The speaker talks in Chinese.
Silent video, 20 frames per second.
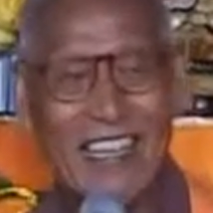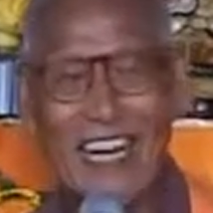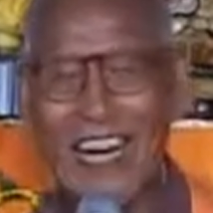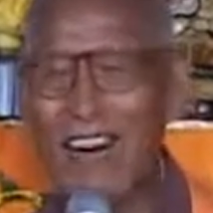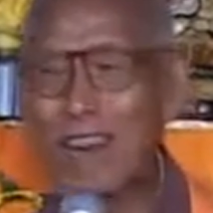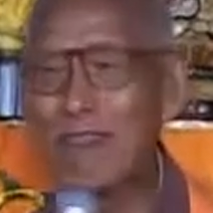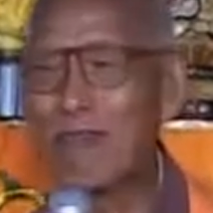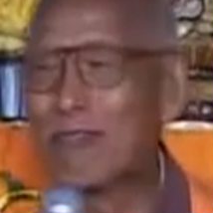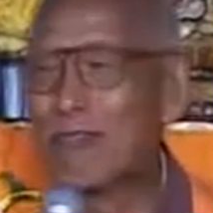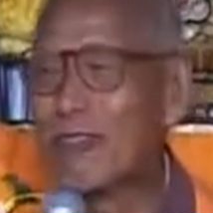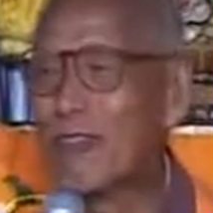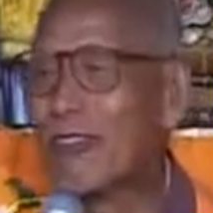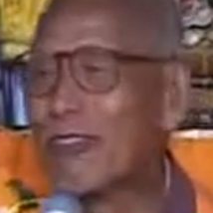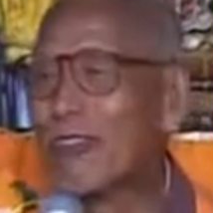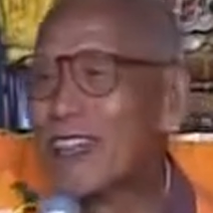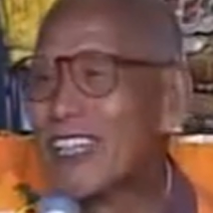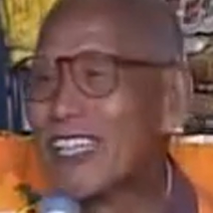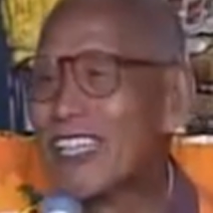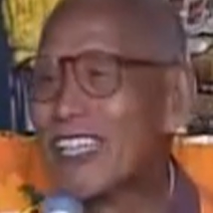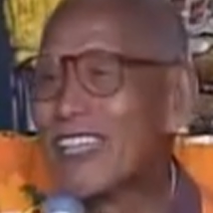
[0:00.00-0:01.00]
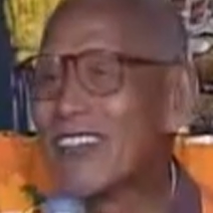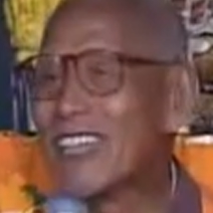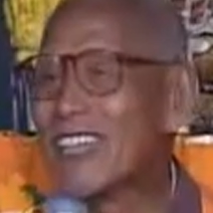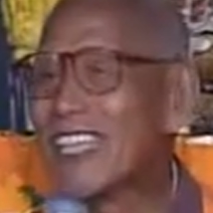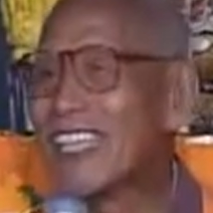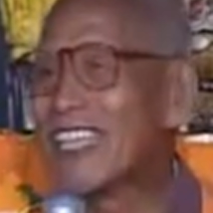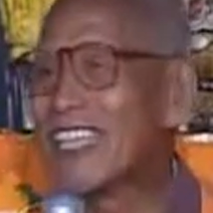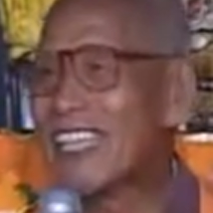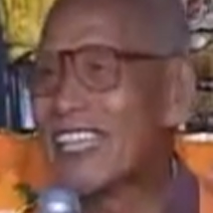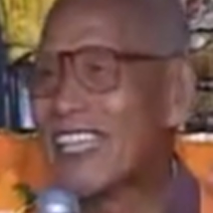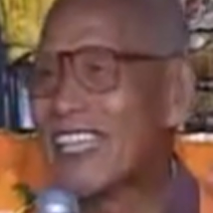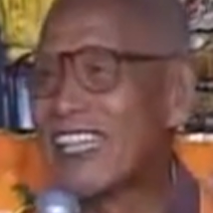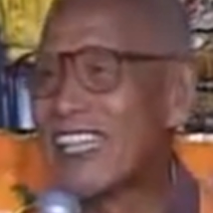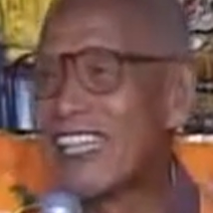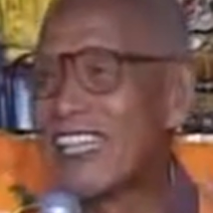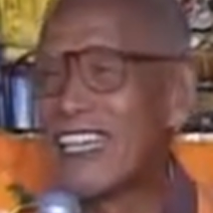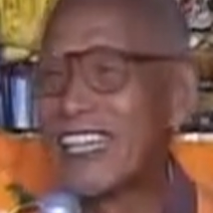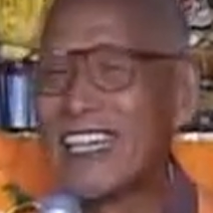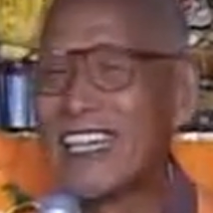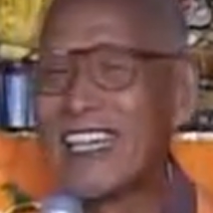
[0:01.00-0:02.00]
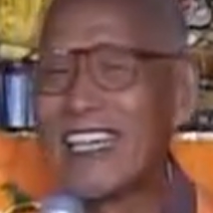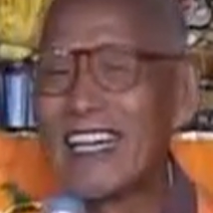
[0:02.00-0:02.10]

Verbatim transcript: 那个福就是子，